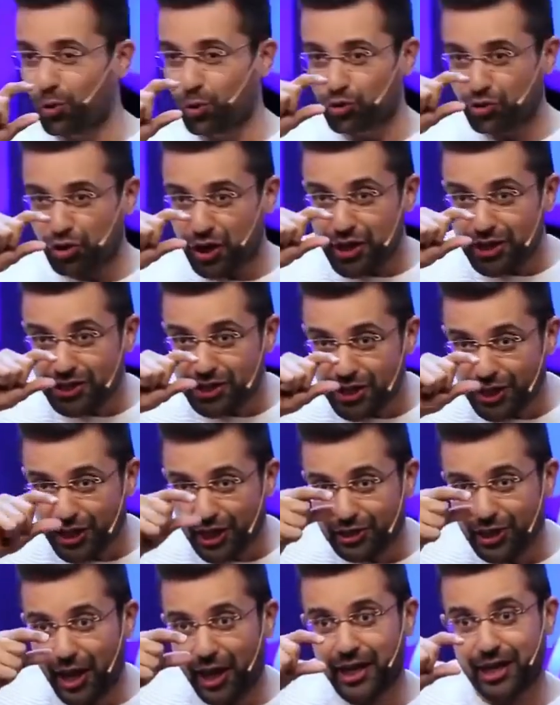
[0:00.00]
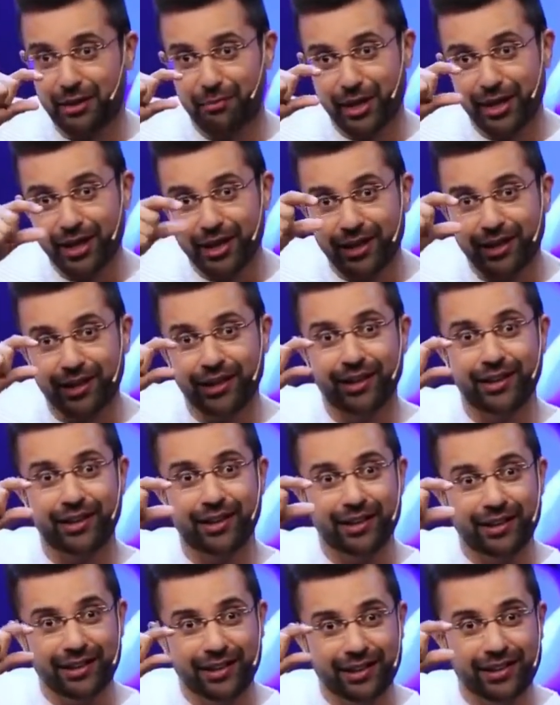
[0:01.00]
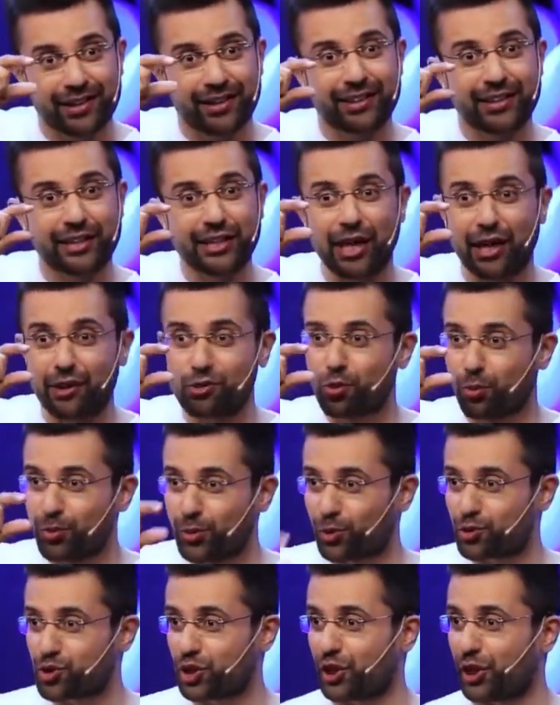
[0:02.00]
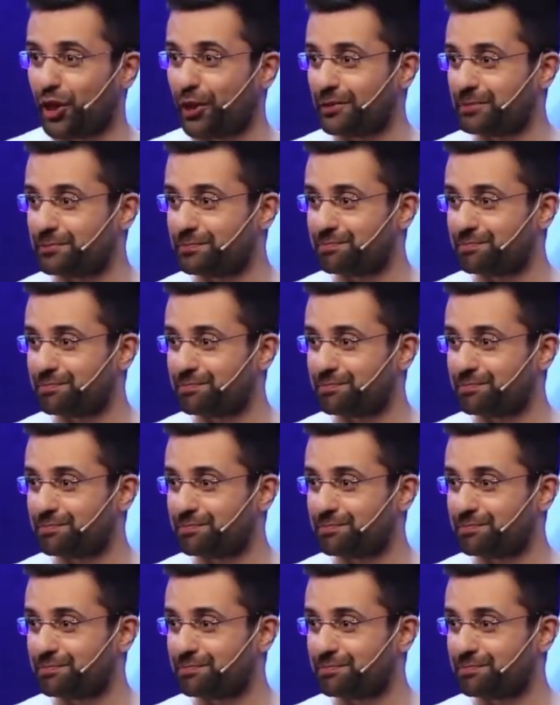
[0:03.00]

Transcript: उसने इसी के दायरे में किया जो भी कुछ किया